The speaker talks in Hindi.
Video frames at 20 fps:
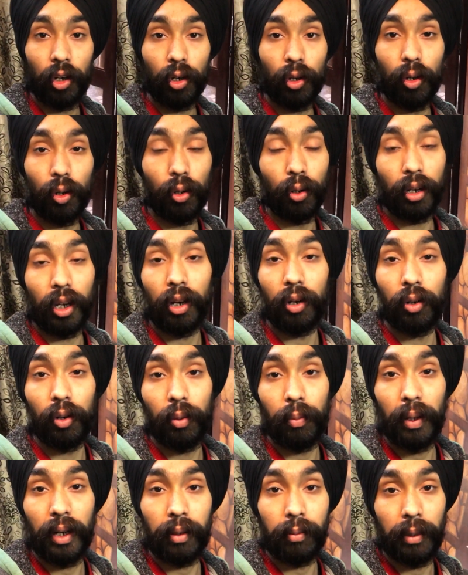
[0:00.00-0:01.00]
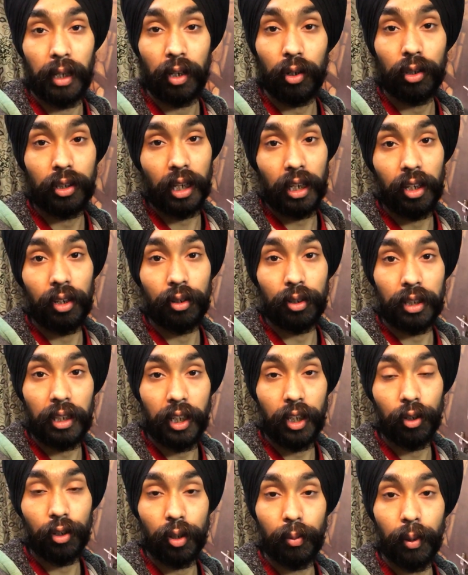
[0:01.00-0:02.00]
को हो ना हो बट मेरे को ज़्यादा होती
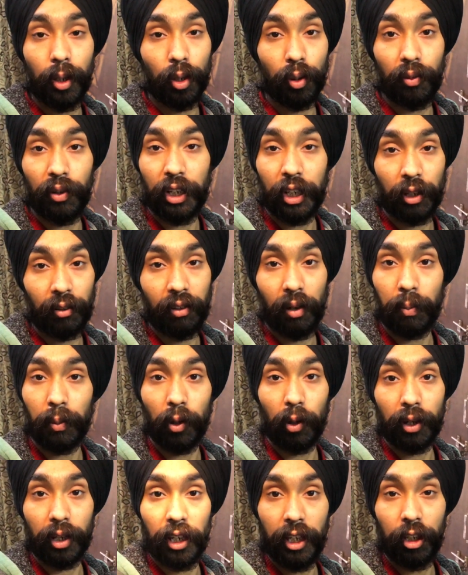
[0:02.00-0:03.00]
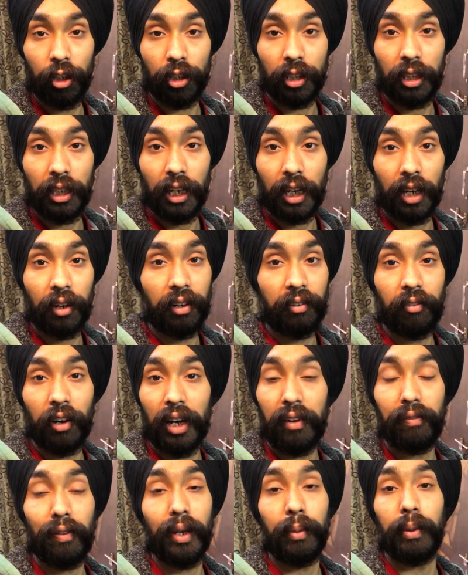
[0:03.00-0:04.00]
है क्योंकि मेरे को वीडियो भी अपलोड करनी होती है अगर
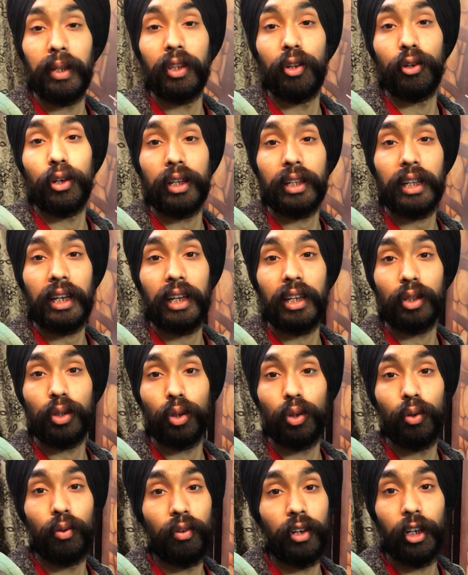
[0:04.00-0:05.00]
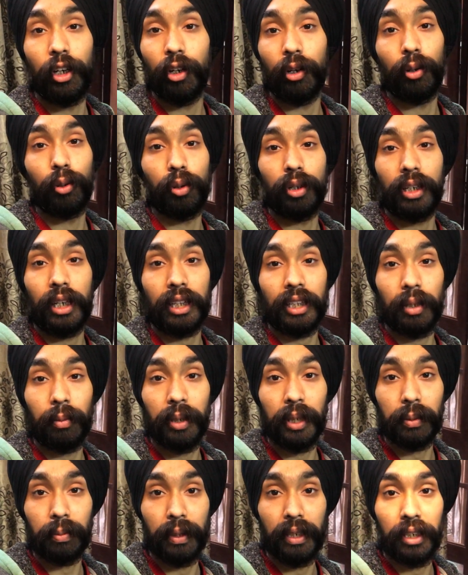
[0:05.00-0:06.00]
वाईफाई बंद हो जाता है तो वीडियो रुक जाती है
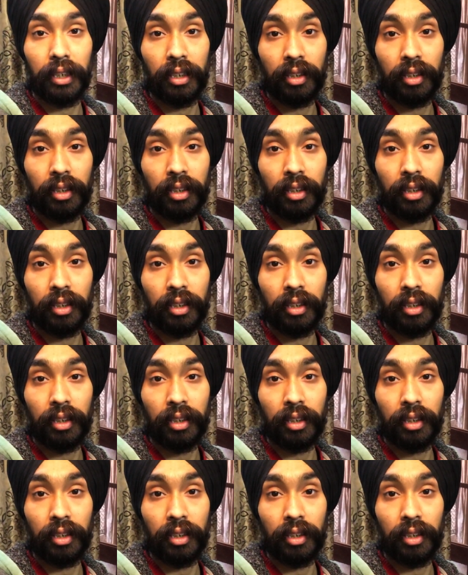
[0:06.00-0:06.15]
बीच में